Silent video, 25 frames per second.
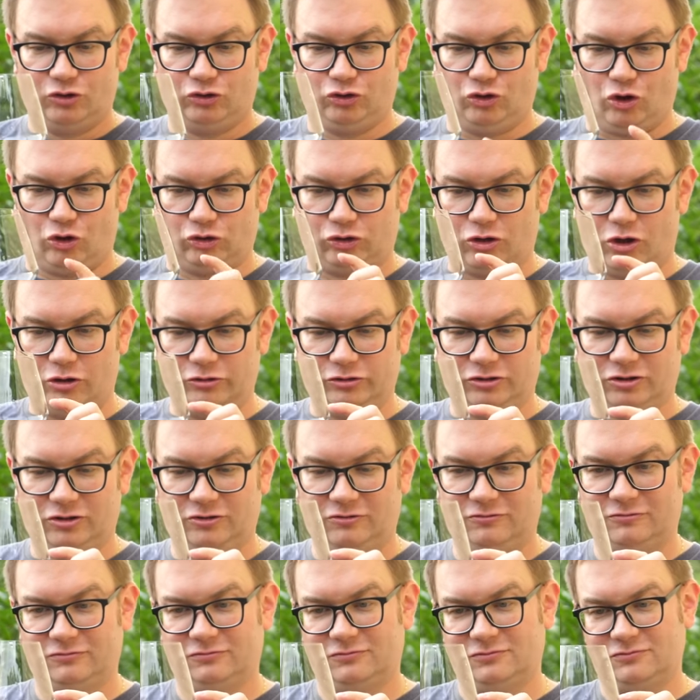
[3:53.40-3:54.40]
dotąd.
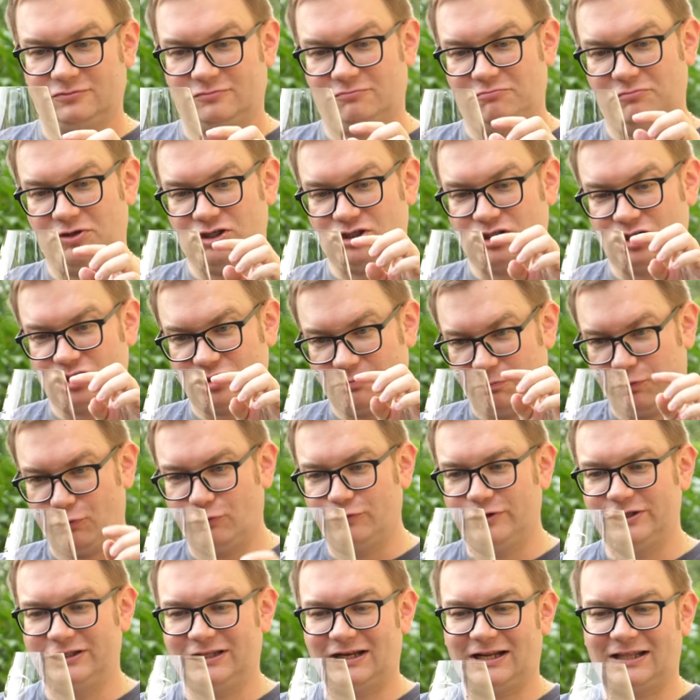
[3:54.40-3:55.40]
Myślę, że
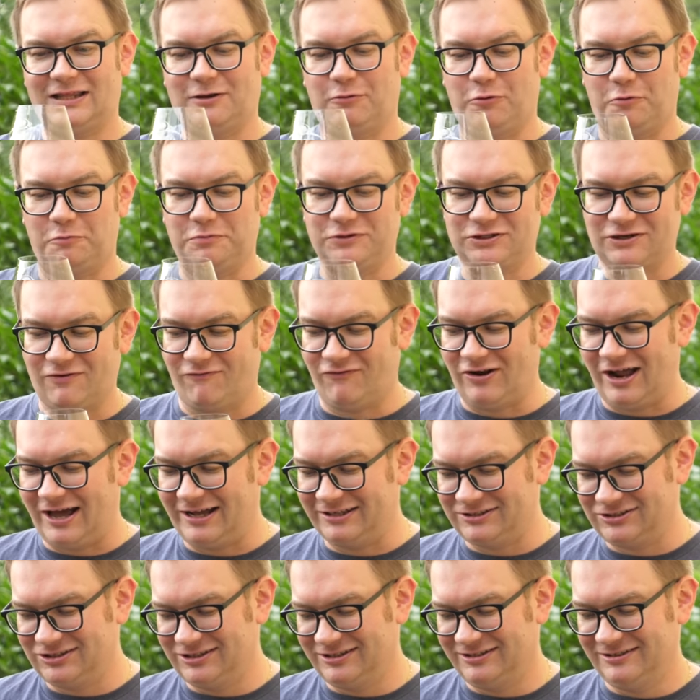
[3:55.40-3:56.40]
pół litra dałoby się
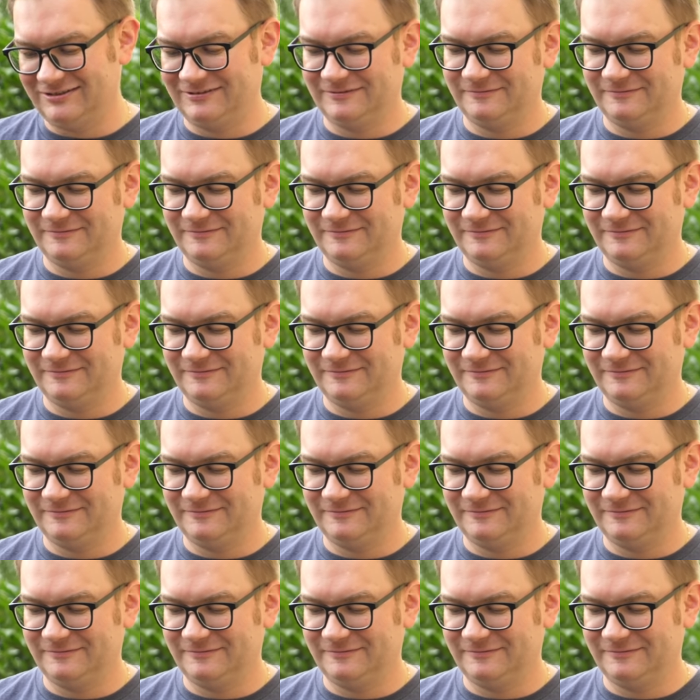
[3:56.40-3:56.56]
wlać.